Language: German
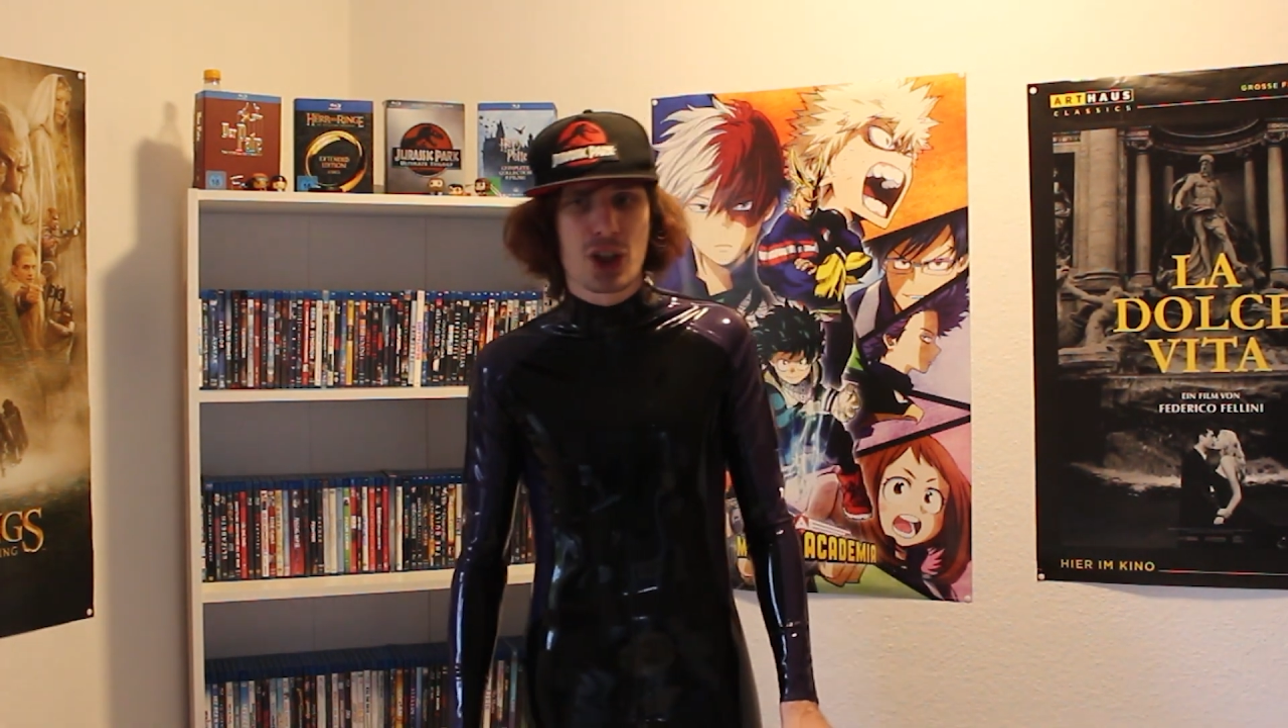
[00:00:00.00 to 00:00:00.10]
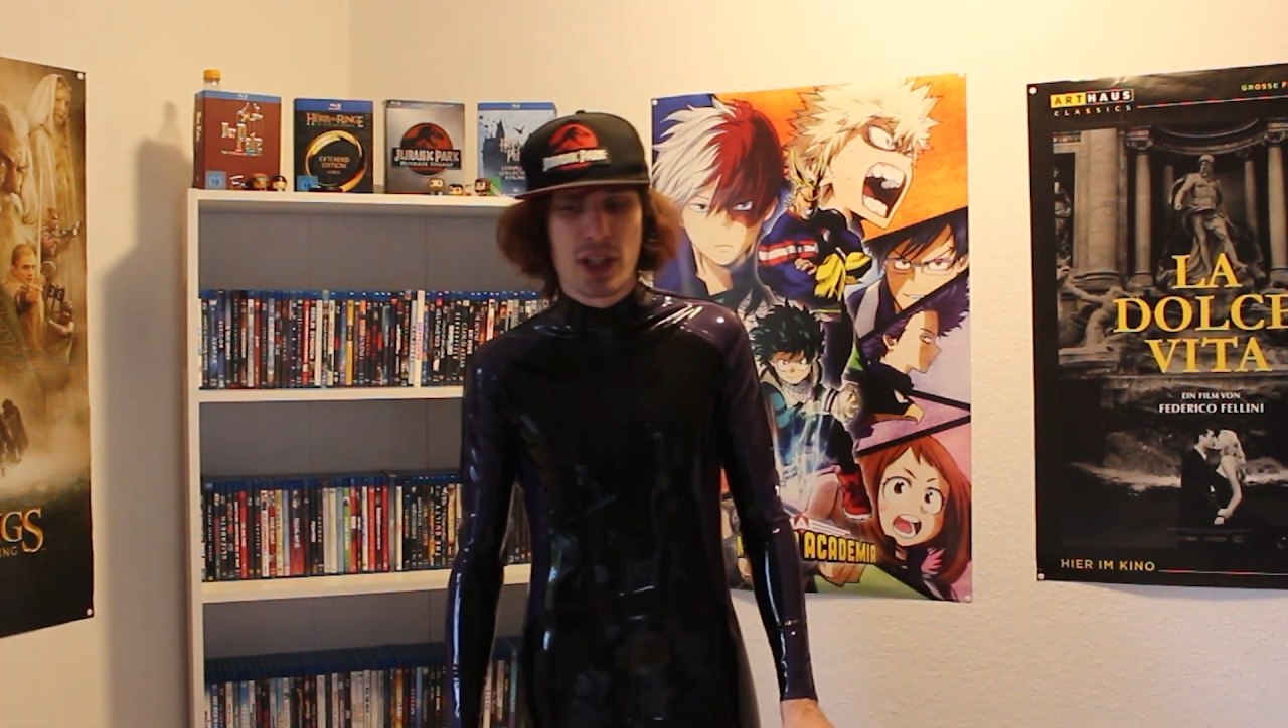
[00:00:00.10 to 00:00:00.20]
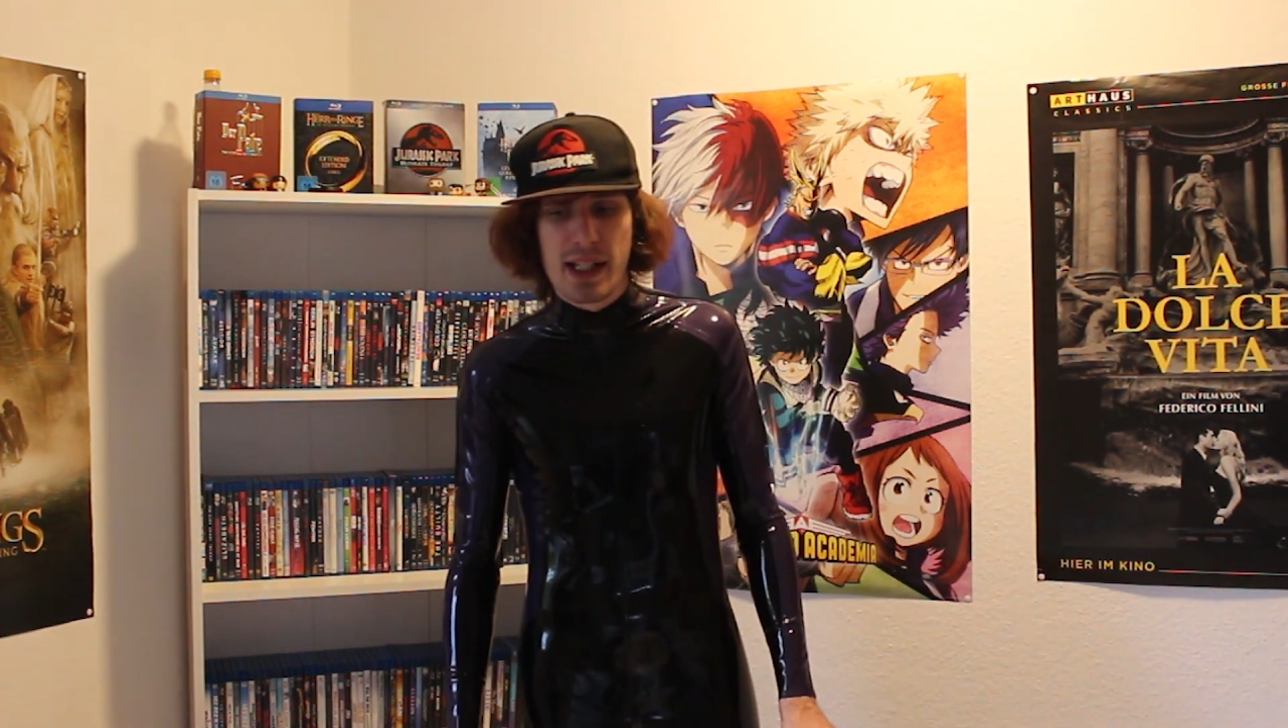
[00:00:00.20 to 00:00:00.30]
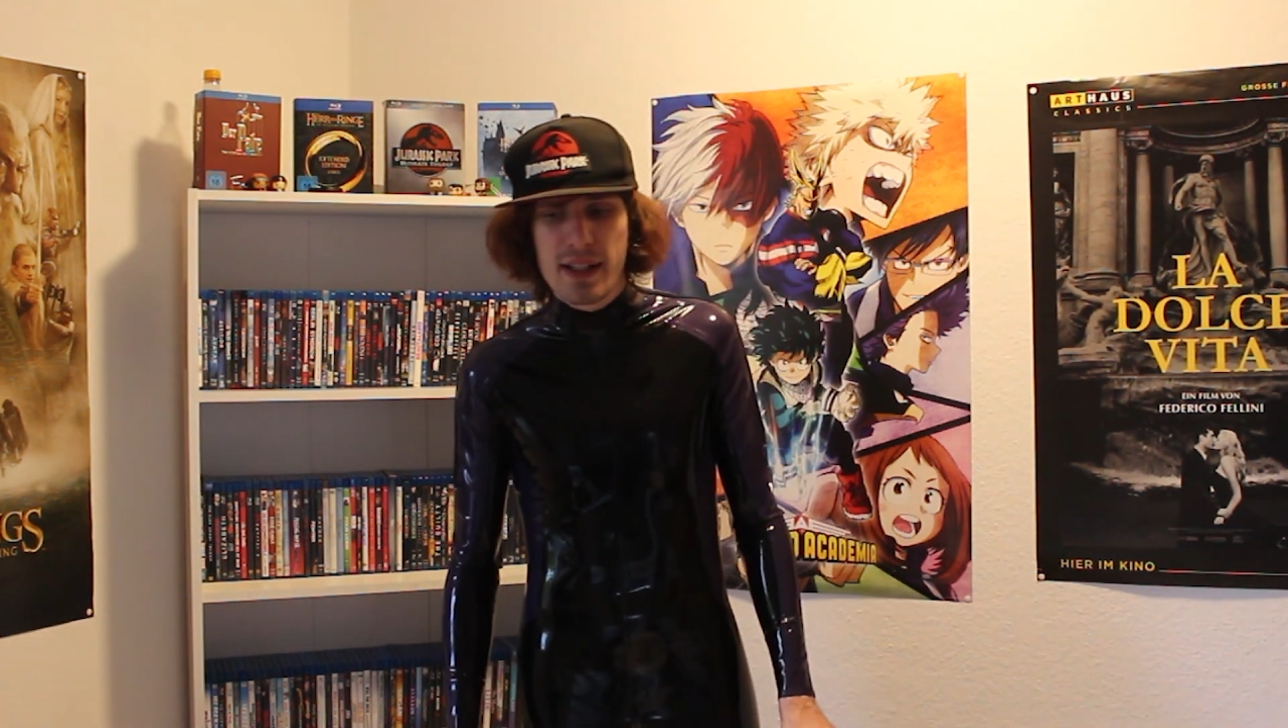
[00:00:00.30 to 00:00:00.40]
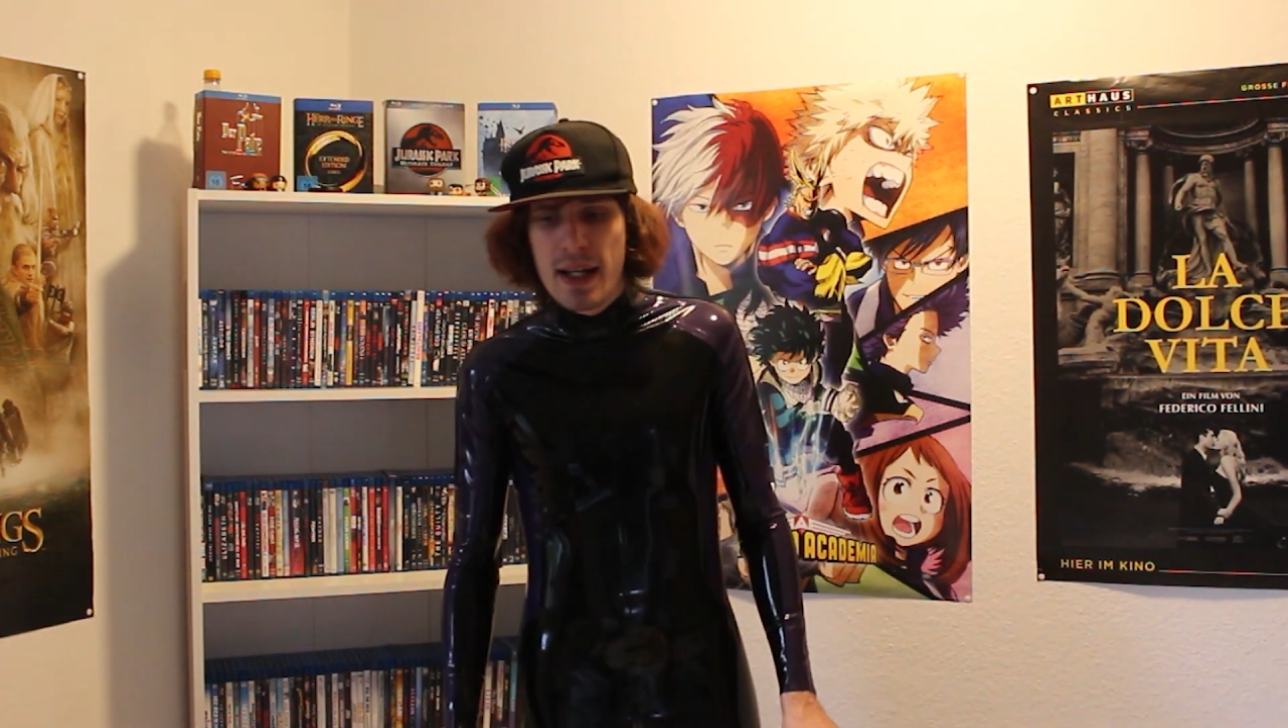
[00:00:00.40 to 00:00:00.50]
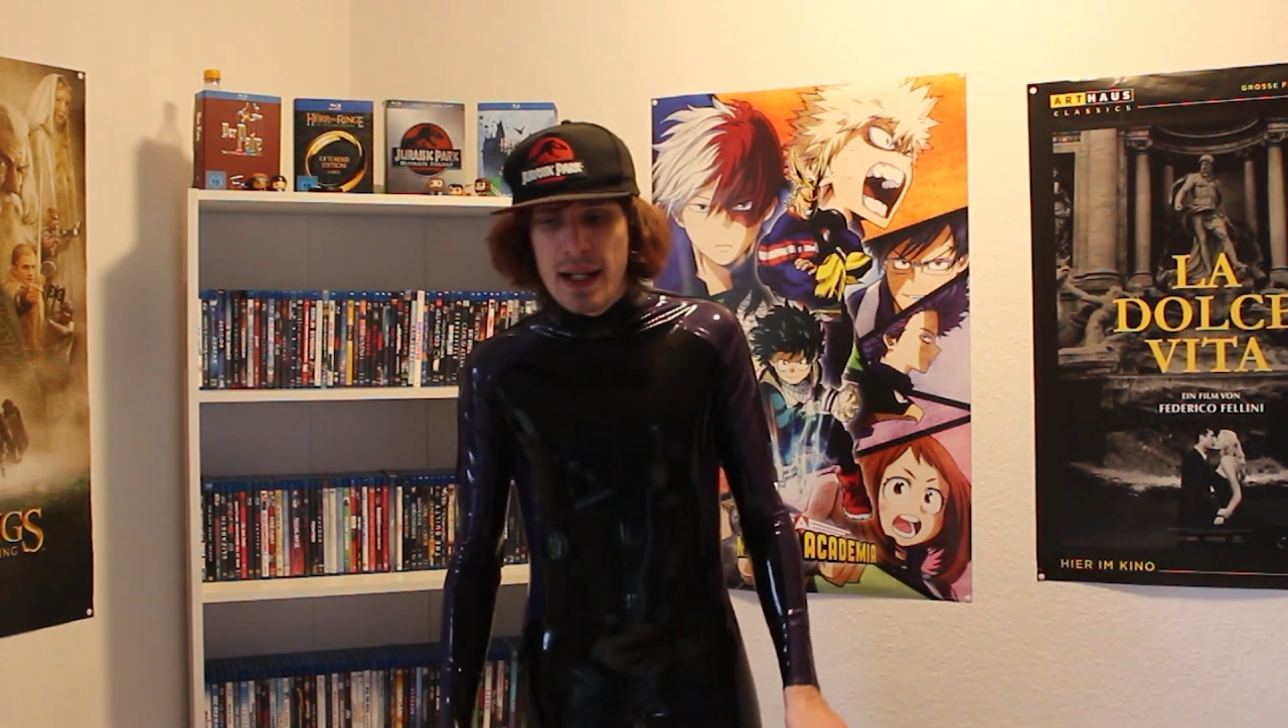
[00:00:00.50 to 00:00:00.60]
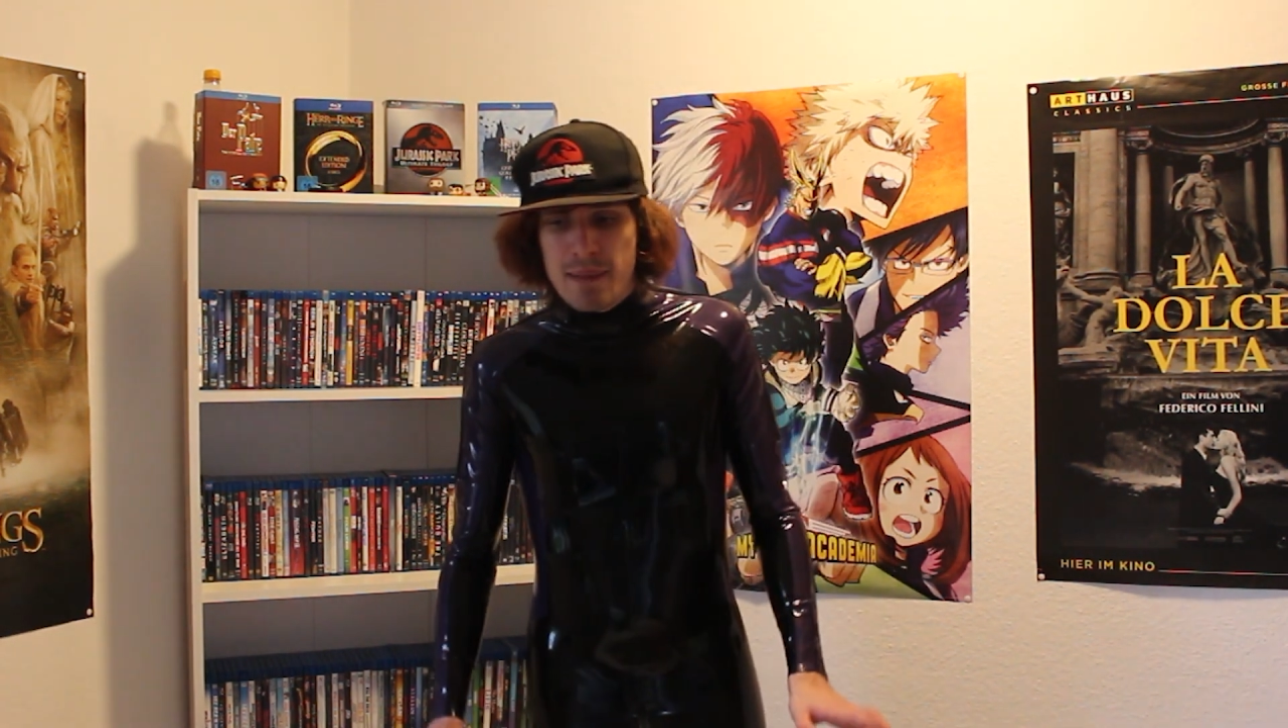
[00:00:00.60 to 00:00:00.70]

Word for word: stellen.